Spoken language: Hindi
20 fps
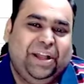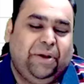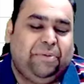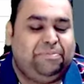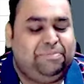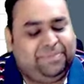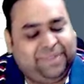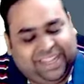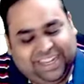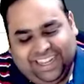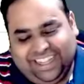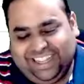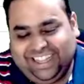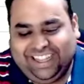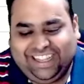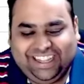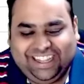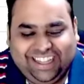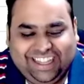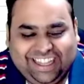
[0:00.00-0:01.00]
मैंने
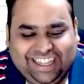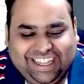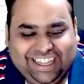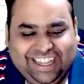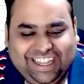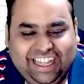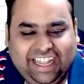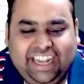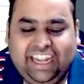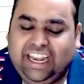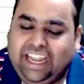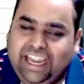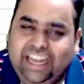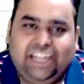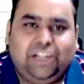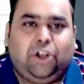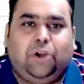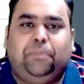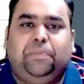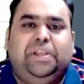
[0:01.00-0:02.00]
नए
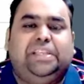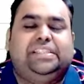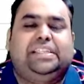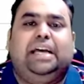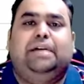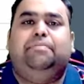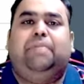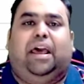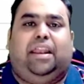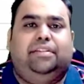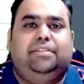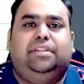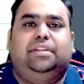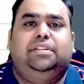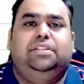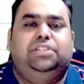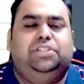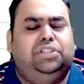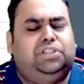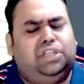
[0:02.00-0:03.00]
टॉपिक्स का
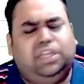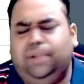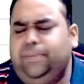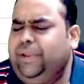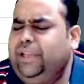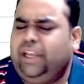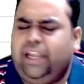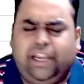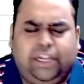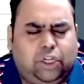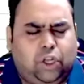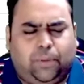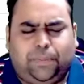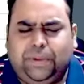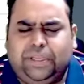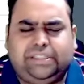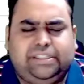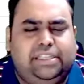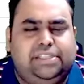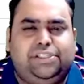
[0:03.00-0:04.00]
मैराथन जितने भी नए
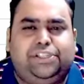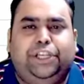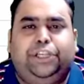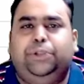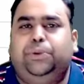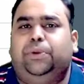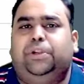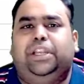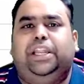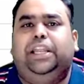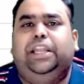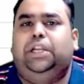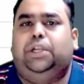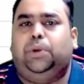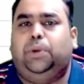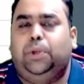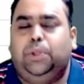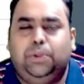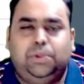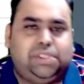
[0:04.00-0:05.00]
टॉपिक्स इंस्टीट्यूट ने
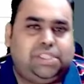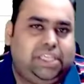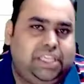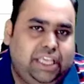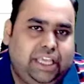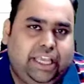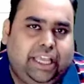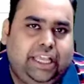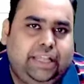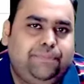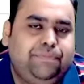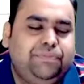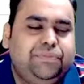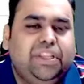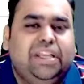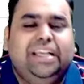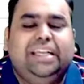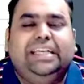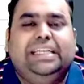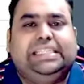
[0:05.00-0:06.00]
इंट्रोड्यूस किए हैं
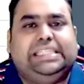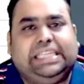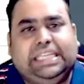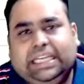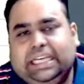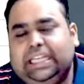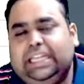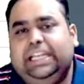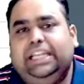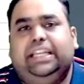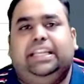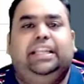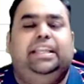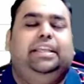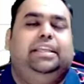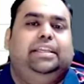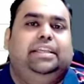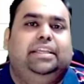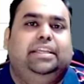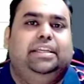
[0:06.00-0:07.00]
सिंगल एंट्री
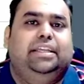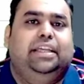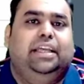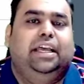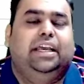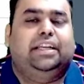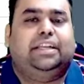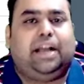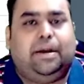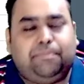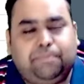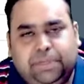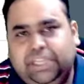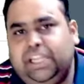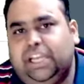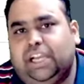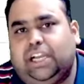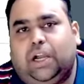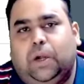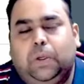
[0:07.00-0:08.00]

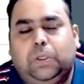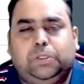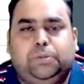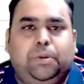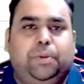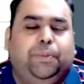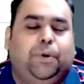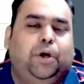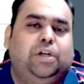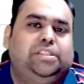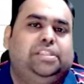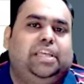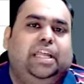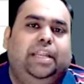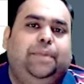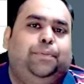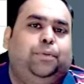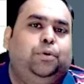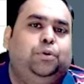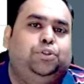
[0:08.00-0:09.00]
कंपनी अकाउंट्स में बहुत
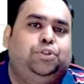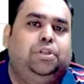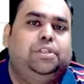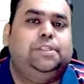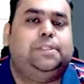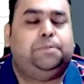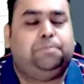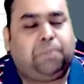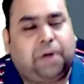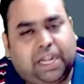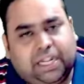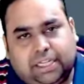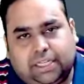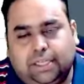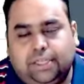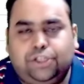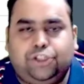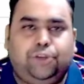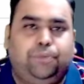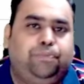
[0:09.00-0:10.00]
सारे पोर्शंस
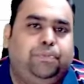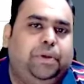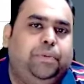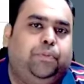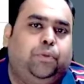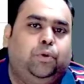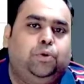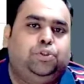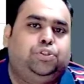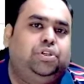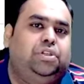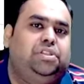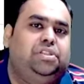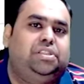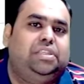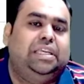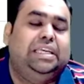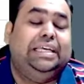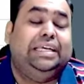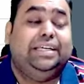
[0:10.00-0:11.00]
पार्टनरशिप में
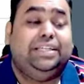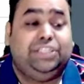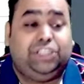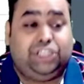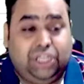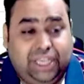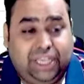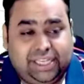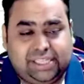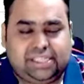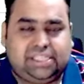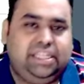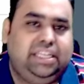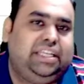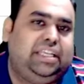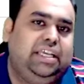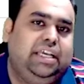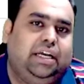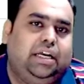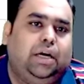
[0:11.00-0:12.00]
पोर्शंस जीएसटी
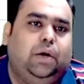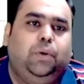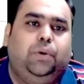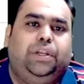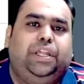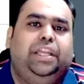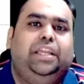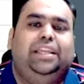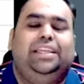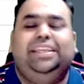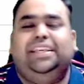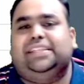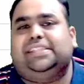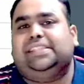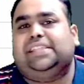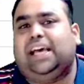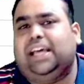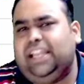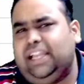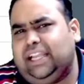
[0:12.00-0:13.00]
की अकाउंटिंग ये
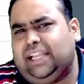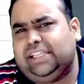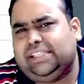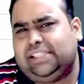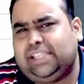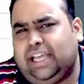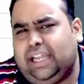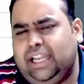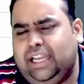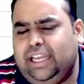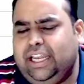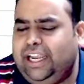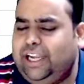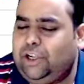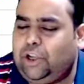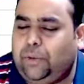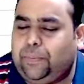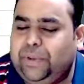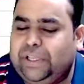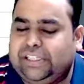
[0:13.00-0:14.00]
सारे के सारे नए
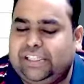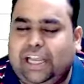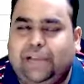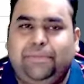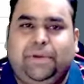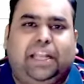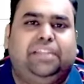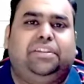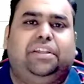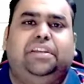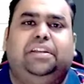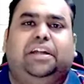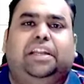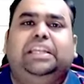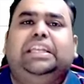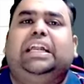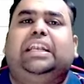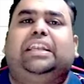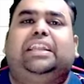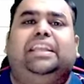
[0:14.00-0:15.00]
टॉपिक्स का मैराथन
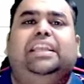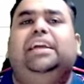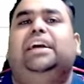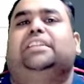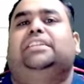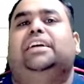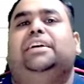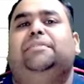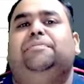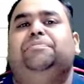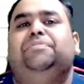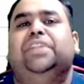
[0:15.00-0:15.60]
कंडक्ट किया था